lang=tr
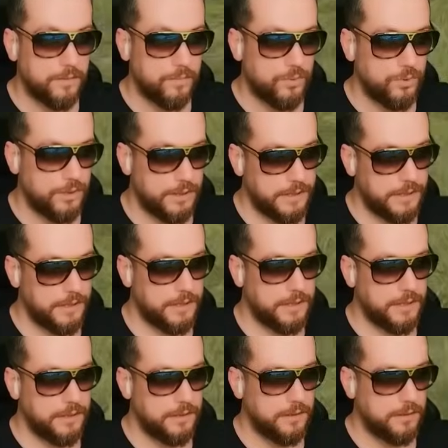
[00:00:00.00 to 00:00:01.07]
Bu nedir
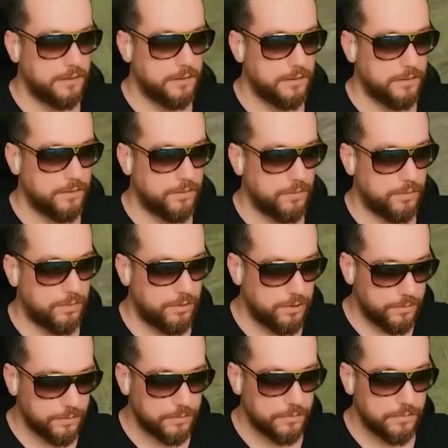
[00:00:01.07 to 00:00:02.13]
ya?
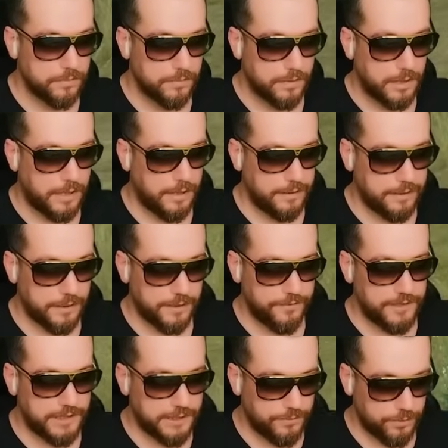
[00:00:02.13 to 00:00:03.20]
Oğlum alt tarafı
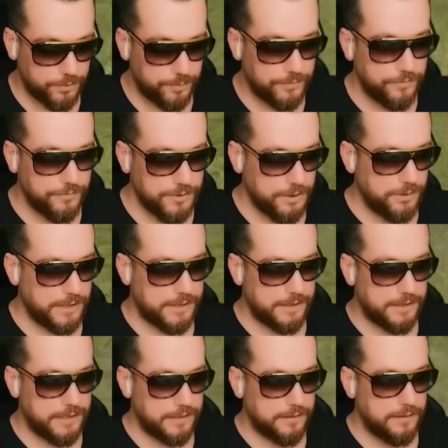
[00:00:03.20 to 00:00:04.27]
iki vurup video
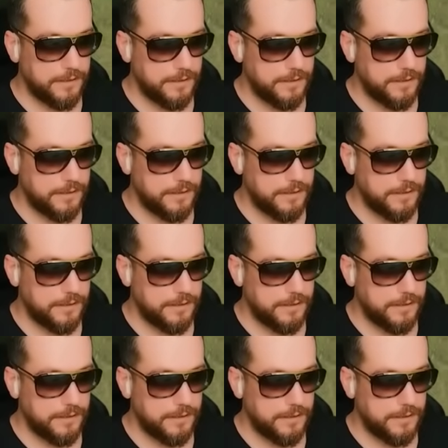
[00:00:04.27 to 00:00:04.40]
atacağız.